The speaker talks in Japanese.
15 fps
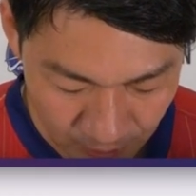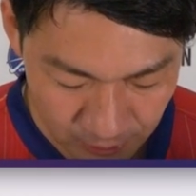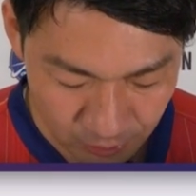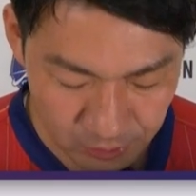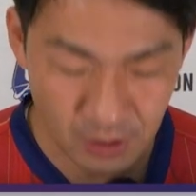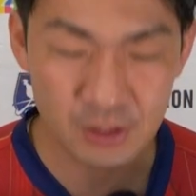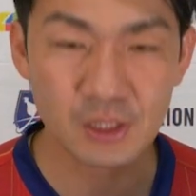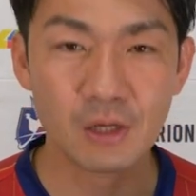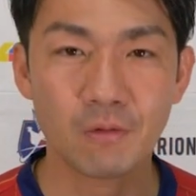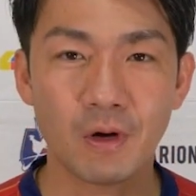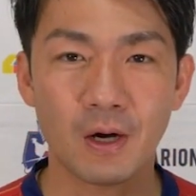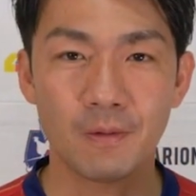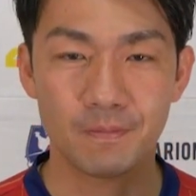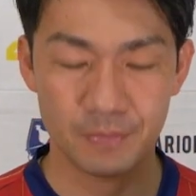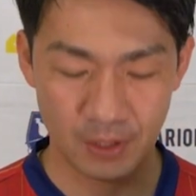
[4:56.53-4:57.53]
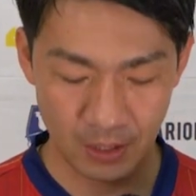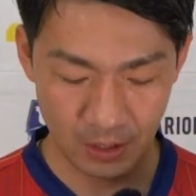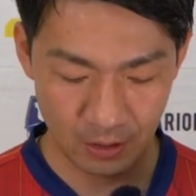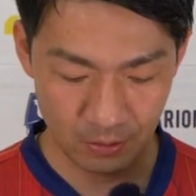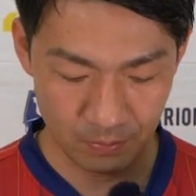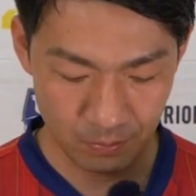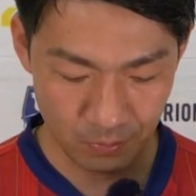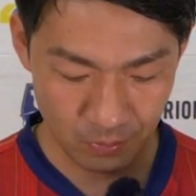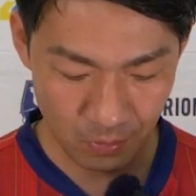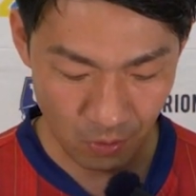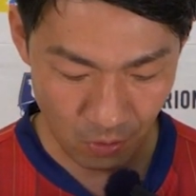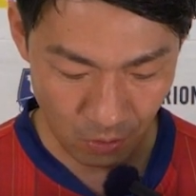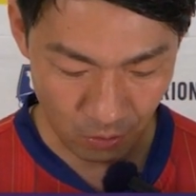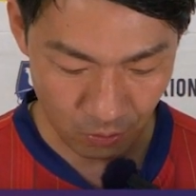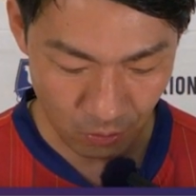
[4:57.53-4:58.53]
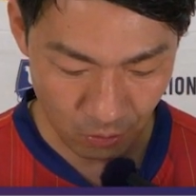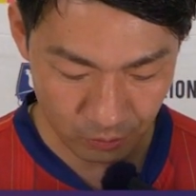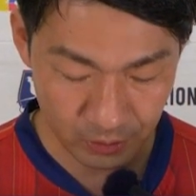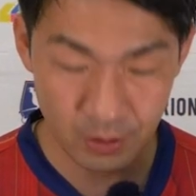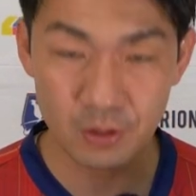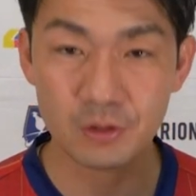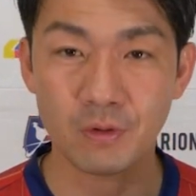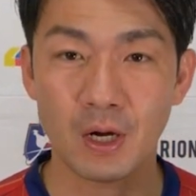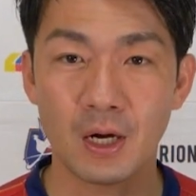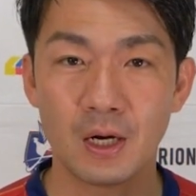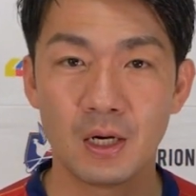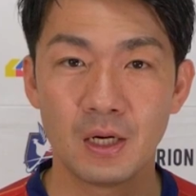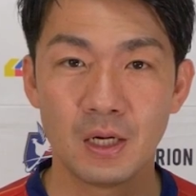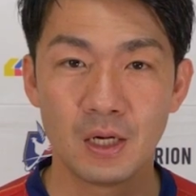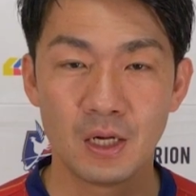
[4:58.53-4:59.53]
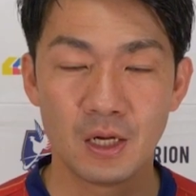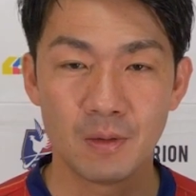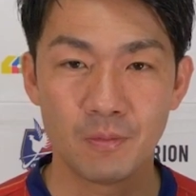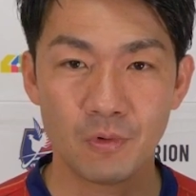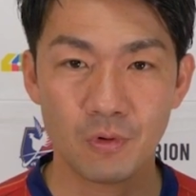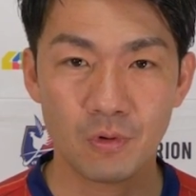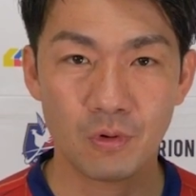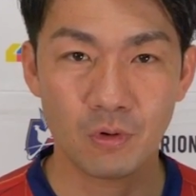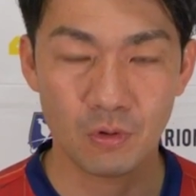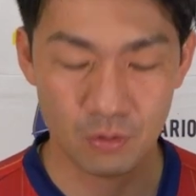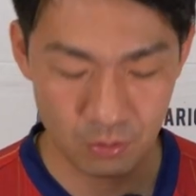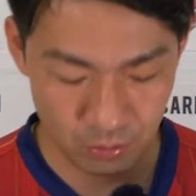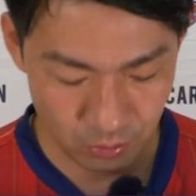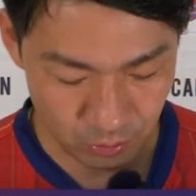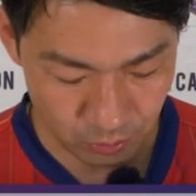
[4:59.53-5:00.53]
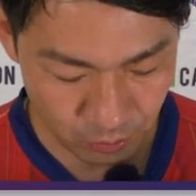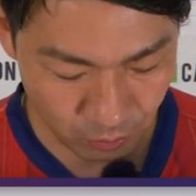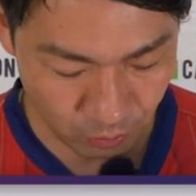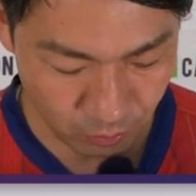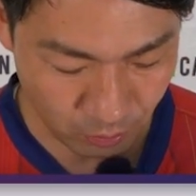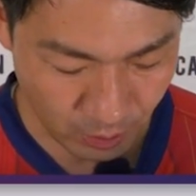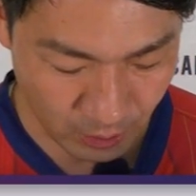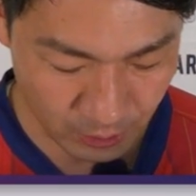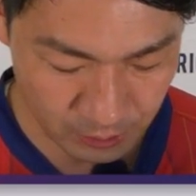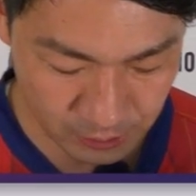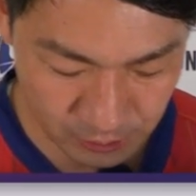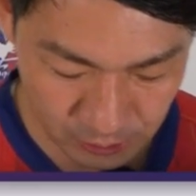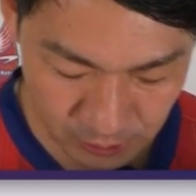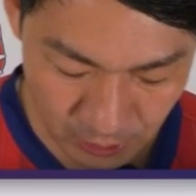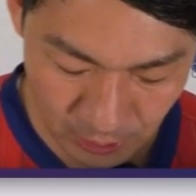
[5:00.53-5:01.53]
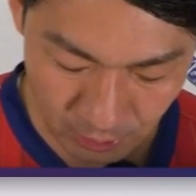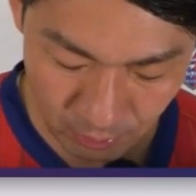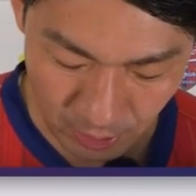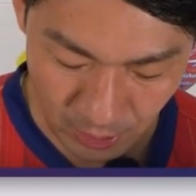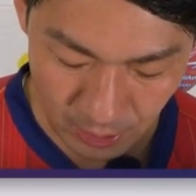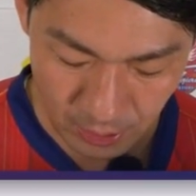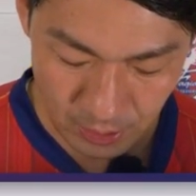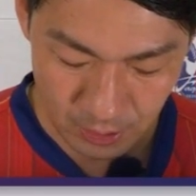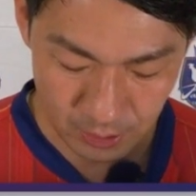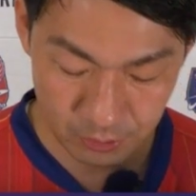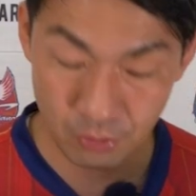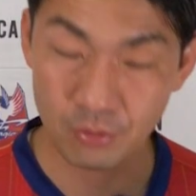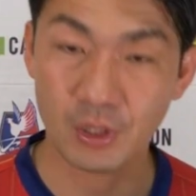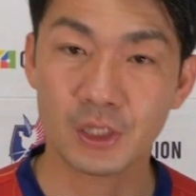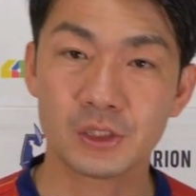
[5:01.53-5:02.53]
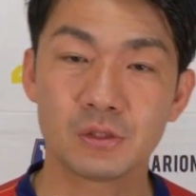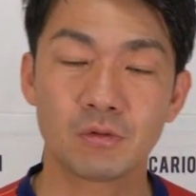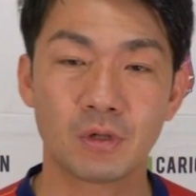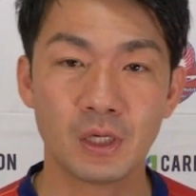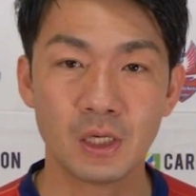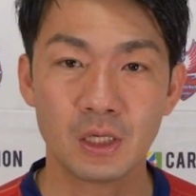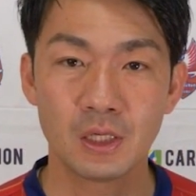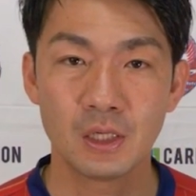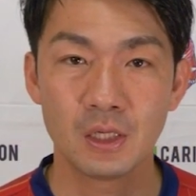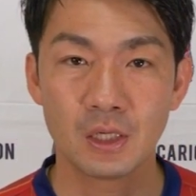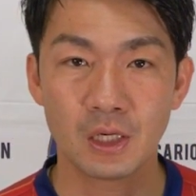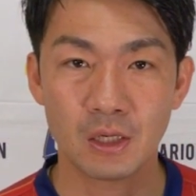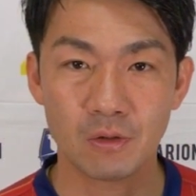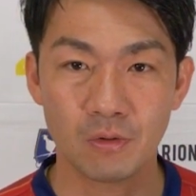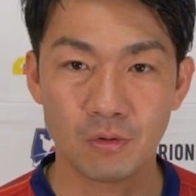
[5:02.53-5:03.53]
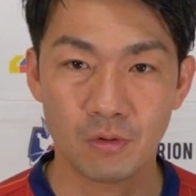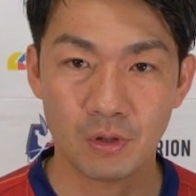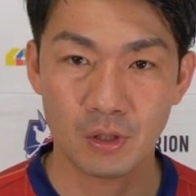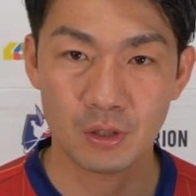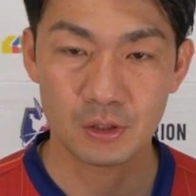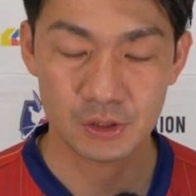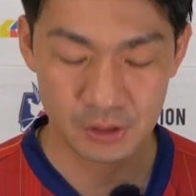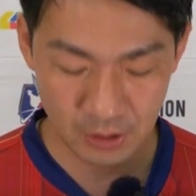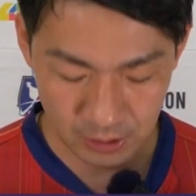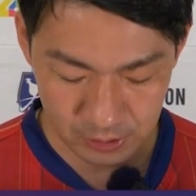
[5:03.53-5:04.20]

そして最後は、えー、もうゴールデンウィークはもう今日の配信からは今日の配信とかねあの4